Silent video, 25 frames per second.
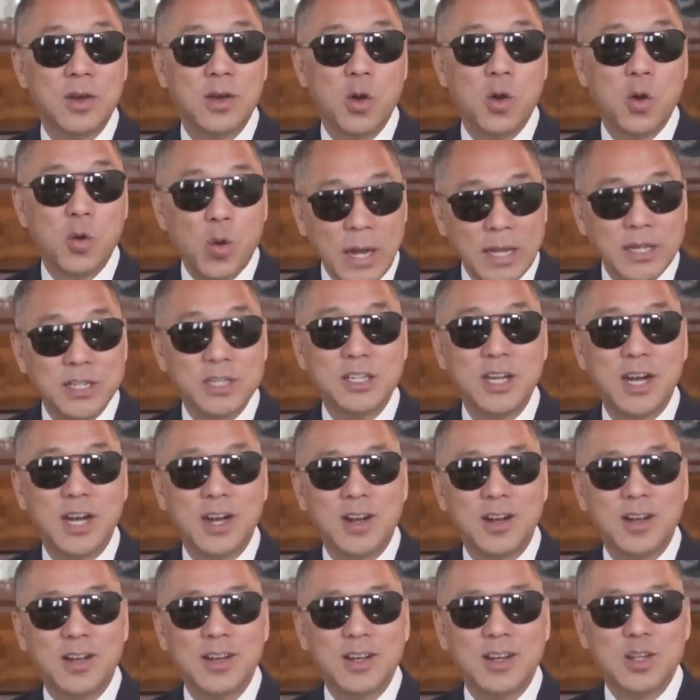幻
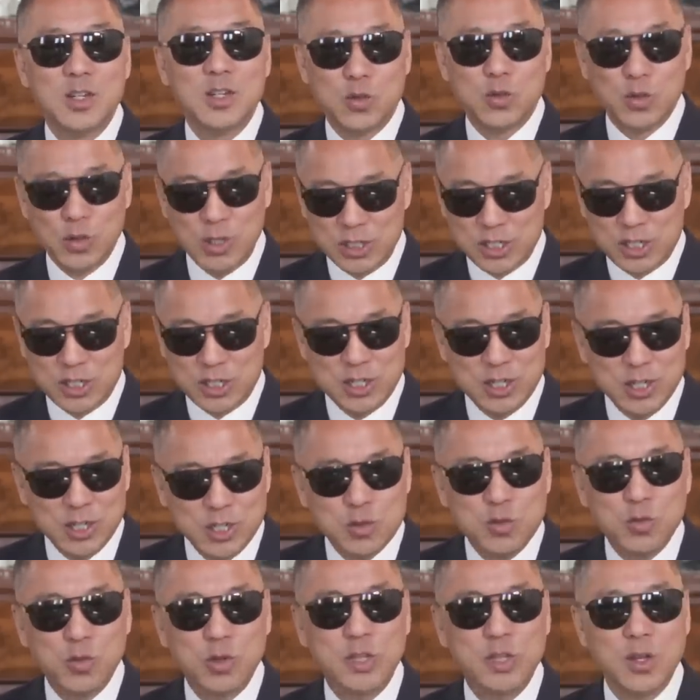象所
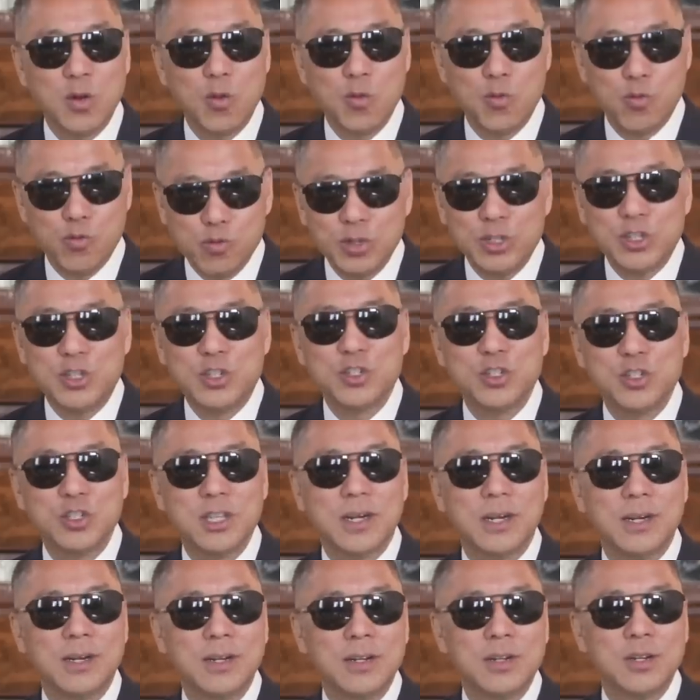执着的、无知
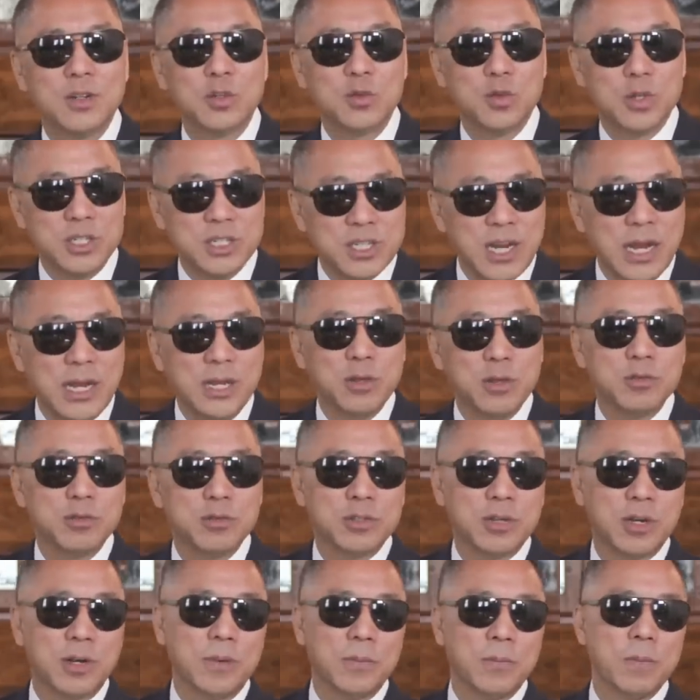的所占
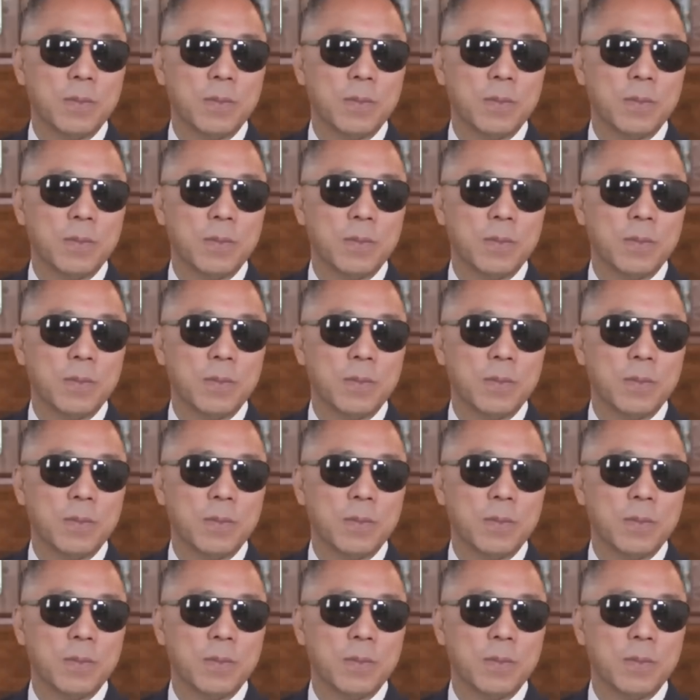有着。